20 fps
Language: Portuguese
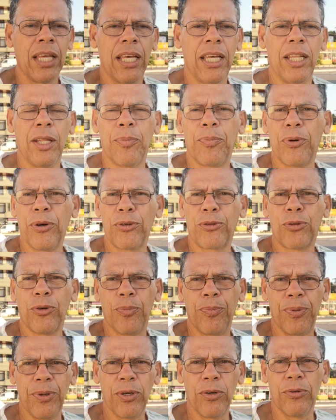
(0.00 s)
e depois
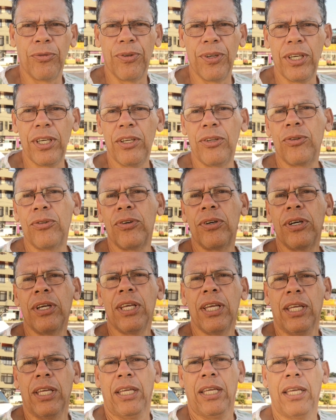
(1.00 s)
subir o vídeo
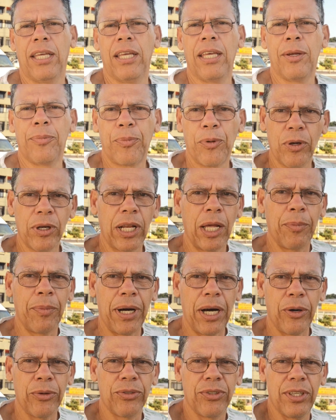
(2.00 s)
e
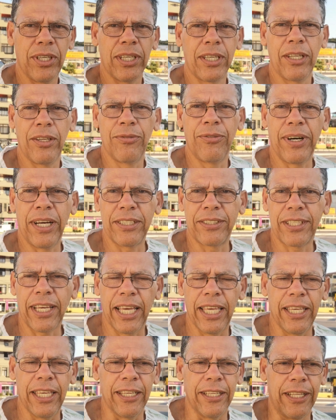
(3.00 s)
programar o dia que ele vai
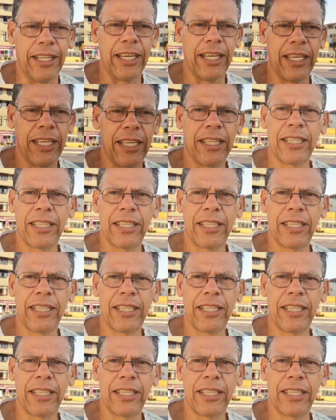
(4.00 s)
sair, né?